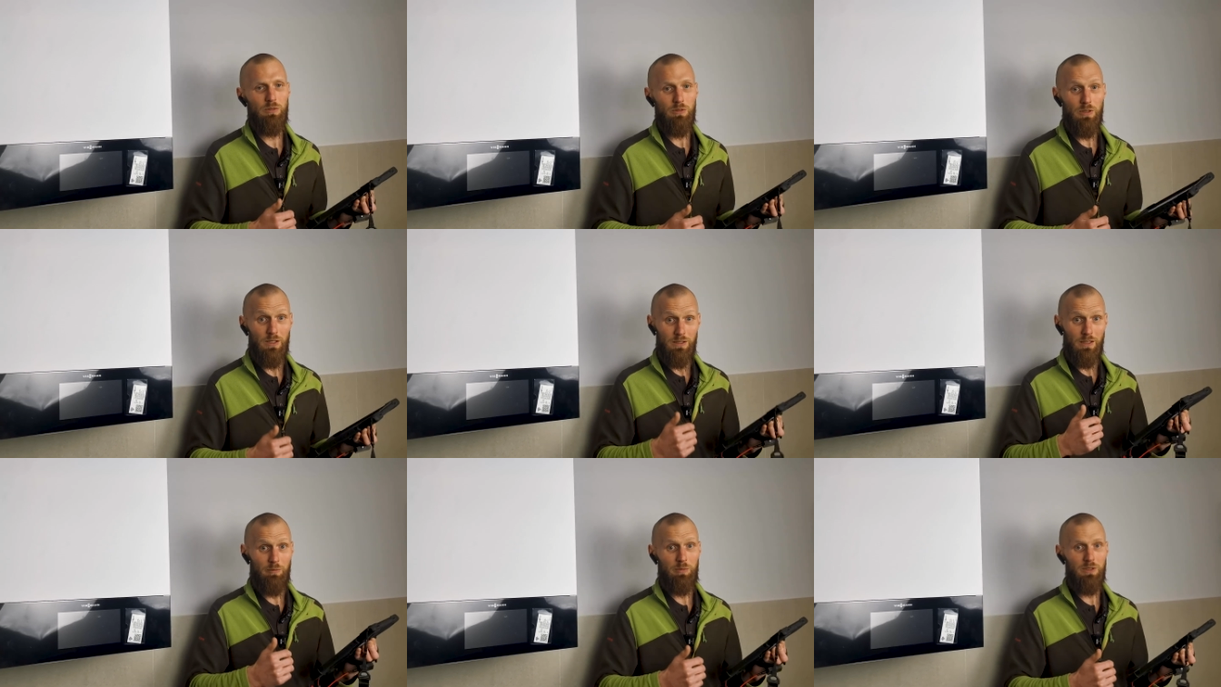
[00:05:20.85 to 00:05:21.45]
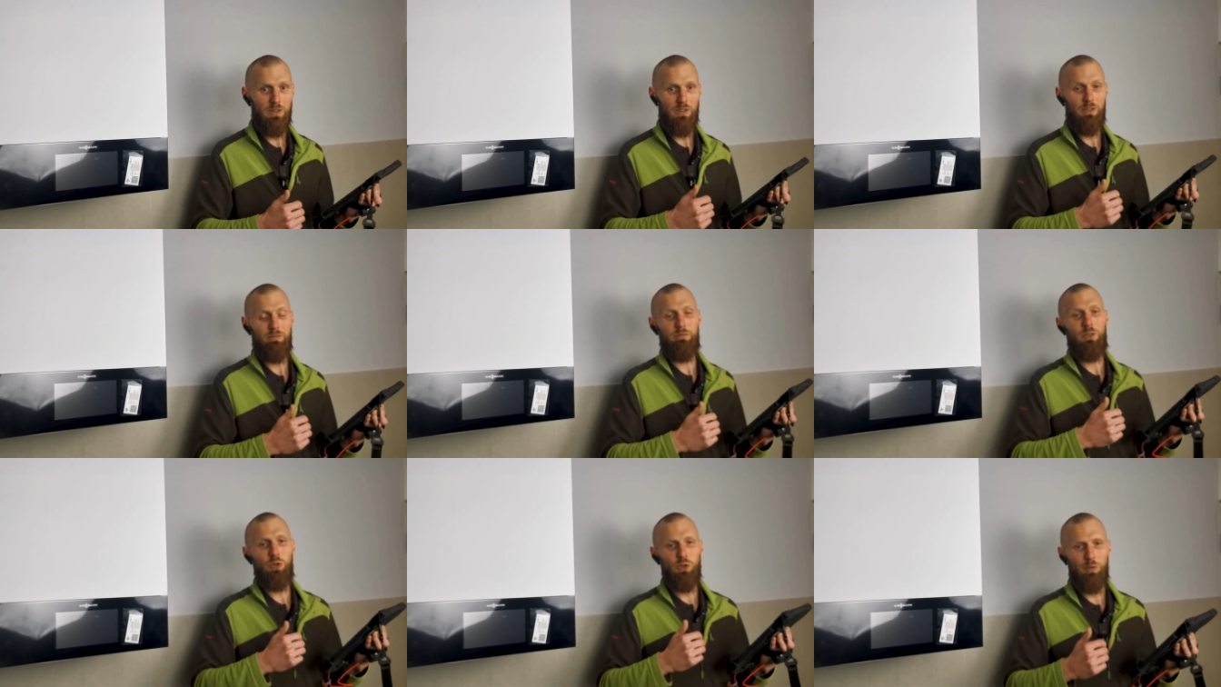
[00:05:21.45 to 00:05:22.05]
która i tak będzie
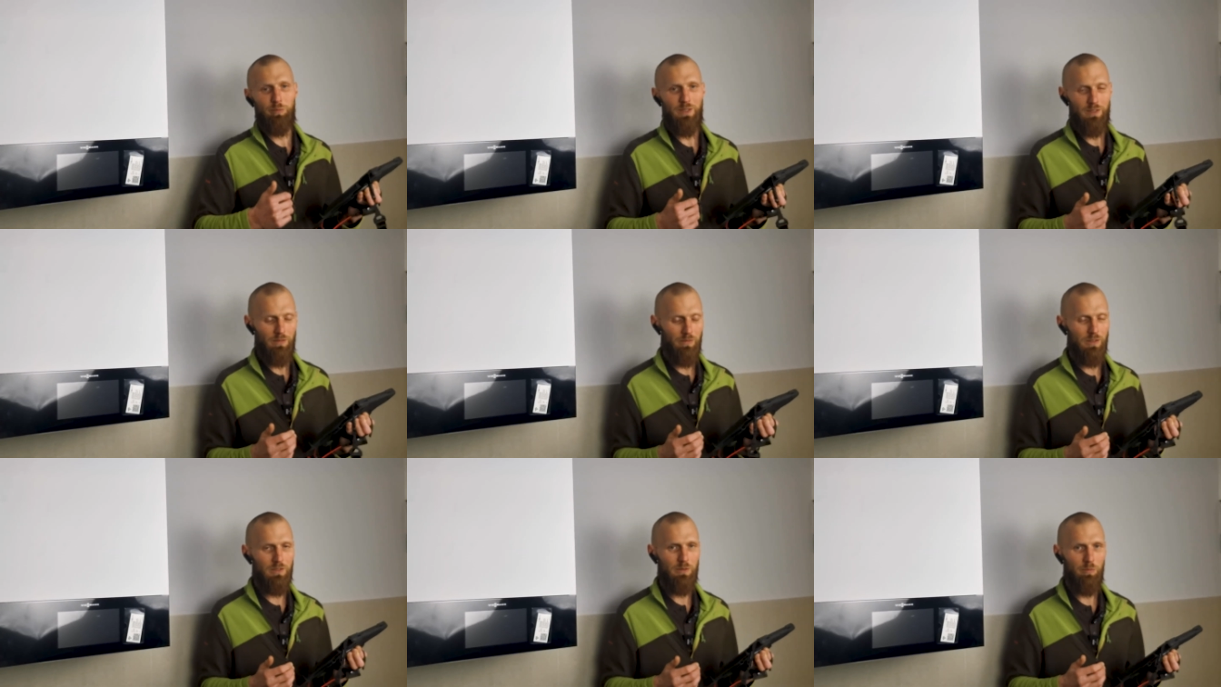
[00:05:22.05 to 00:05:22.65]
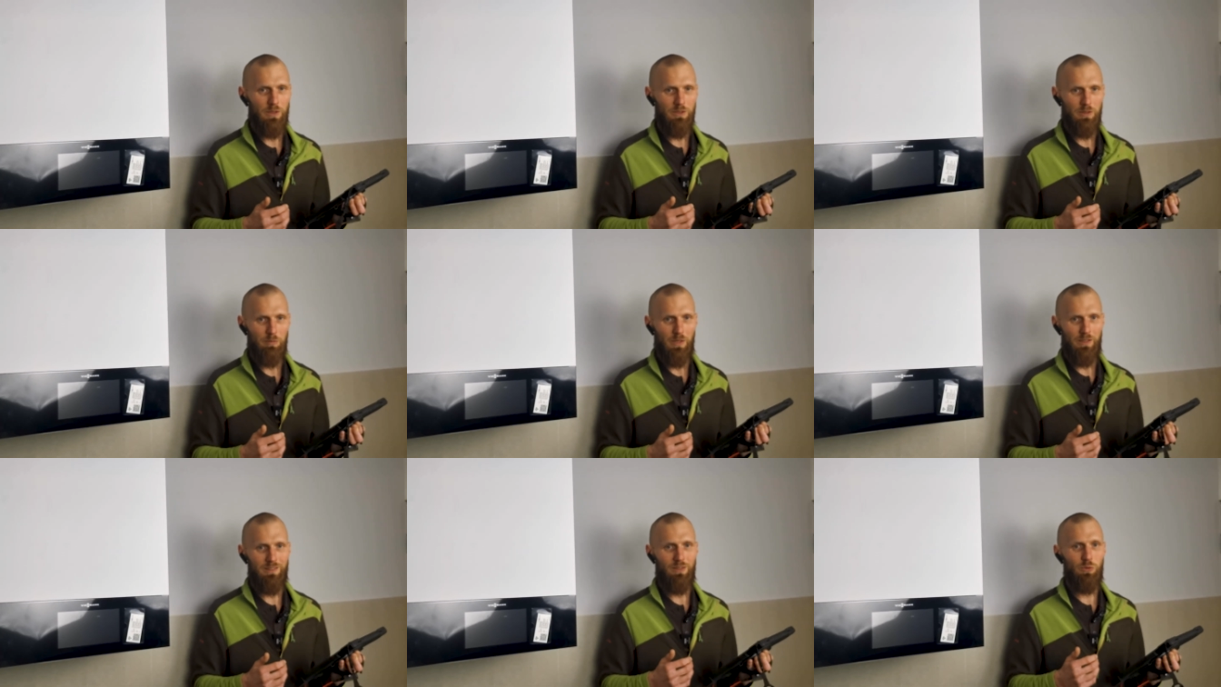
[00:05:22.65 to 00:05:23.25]
gorzej pracować, gdy będzie
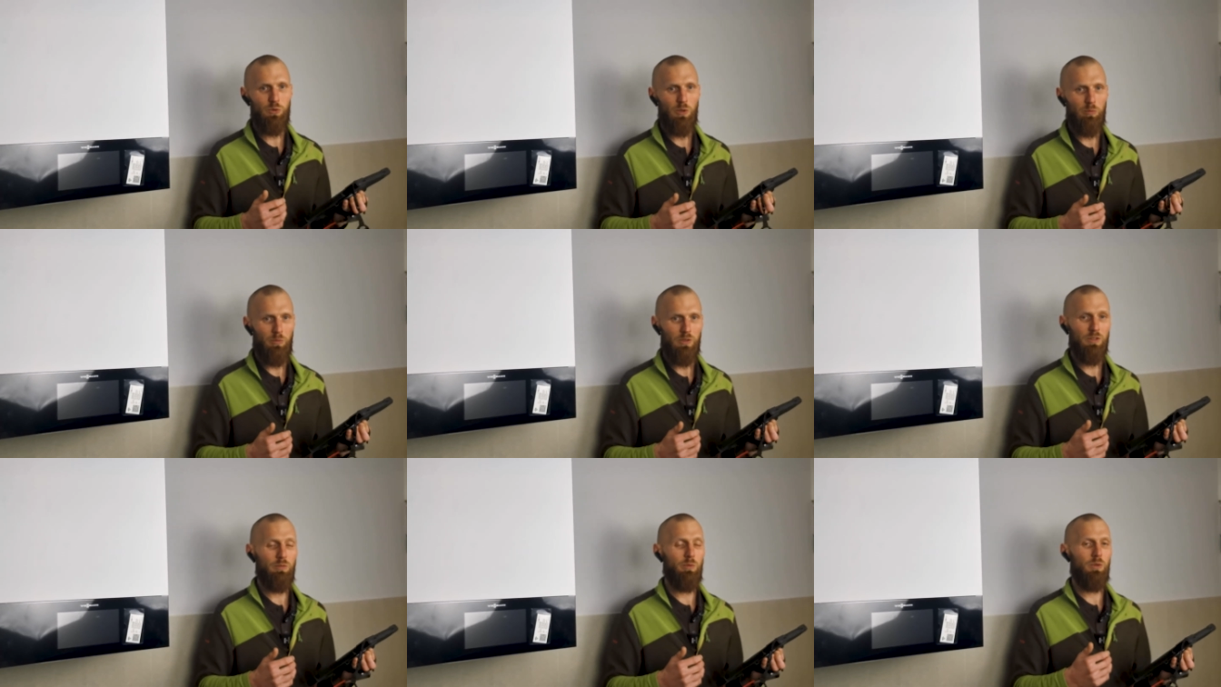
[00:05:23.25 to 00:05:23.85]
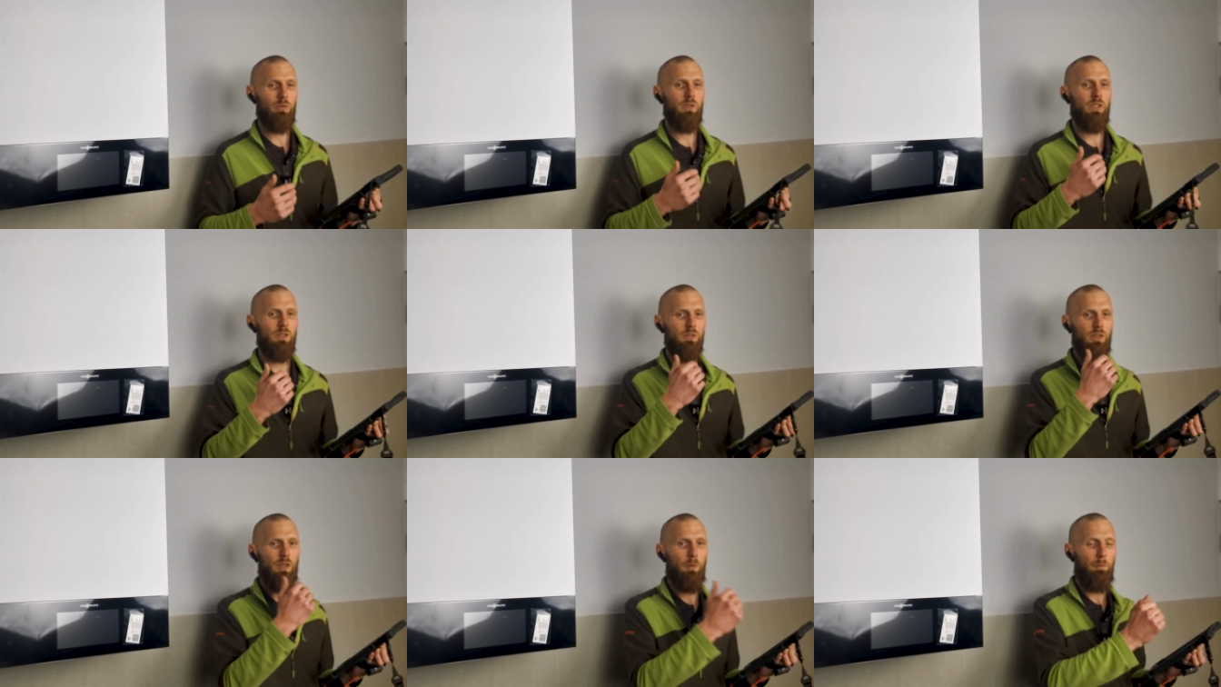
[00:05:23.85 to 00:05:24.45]
miała za dużą moc w
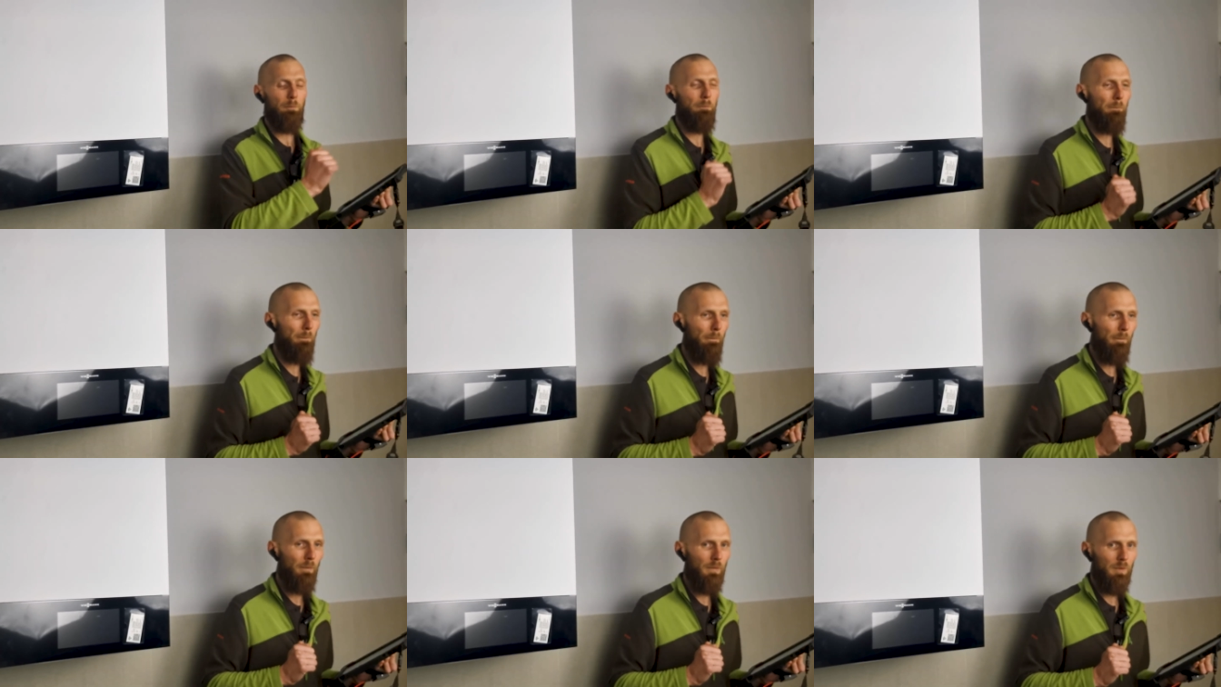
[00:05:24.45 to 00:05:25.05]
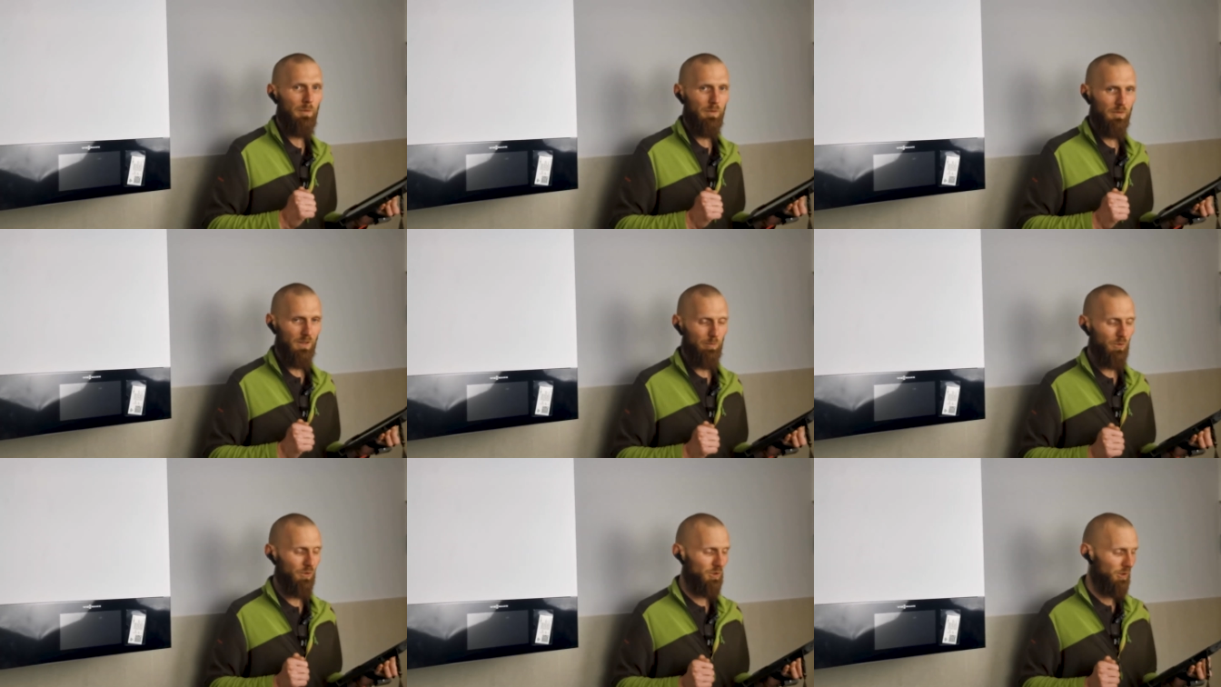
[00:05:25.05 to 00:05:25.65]
porównaniu do
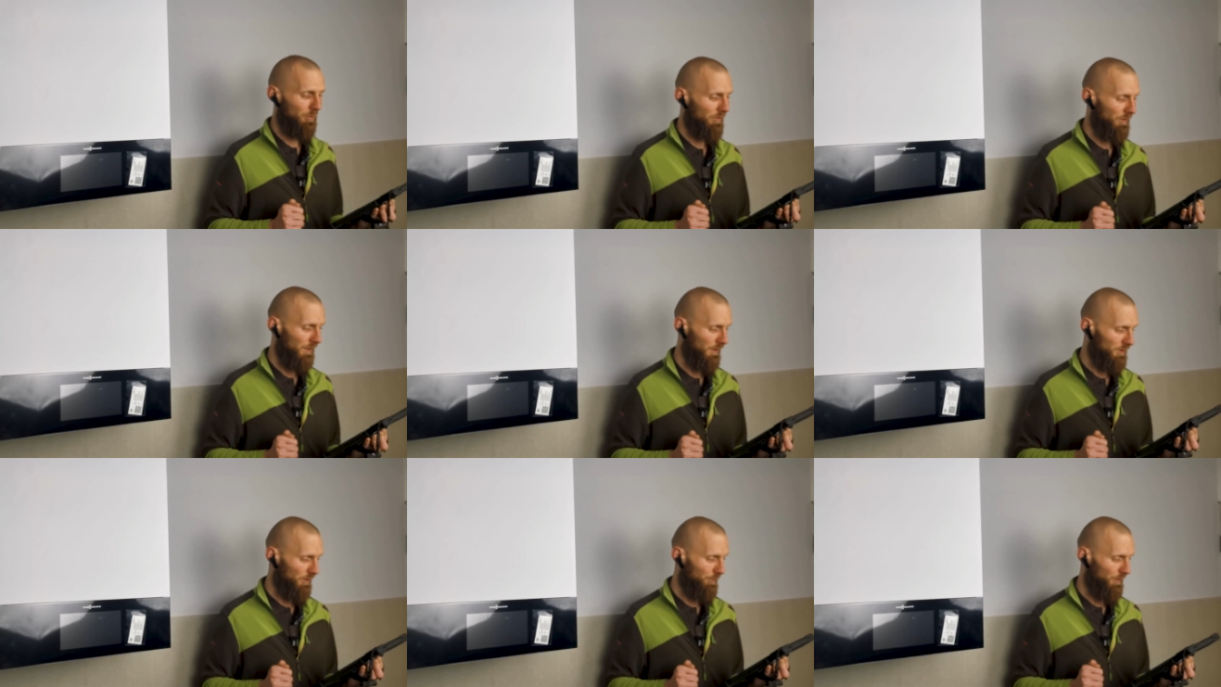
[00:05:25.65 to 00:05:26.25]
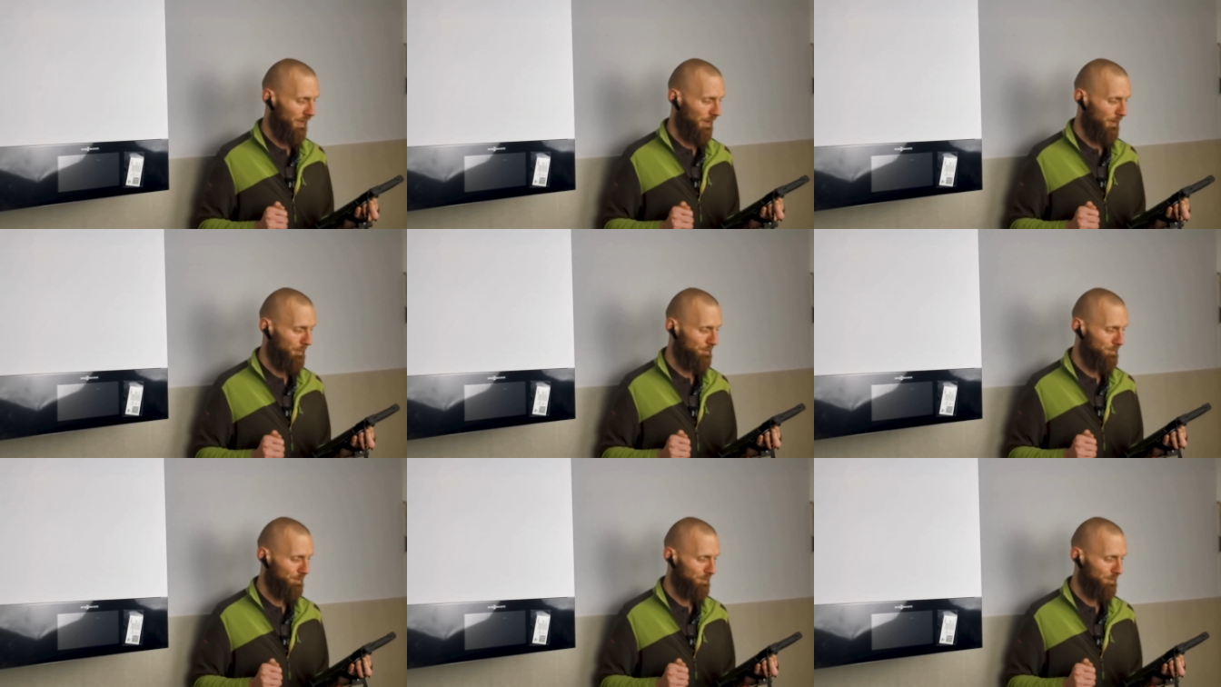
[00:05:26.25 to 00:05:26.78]
zapotrzebowania cieplnego.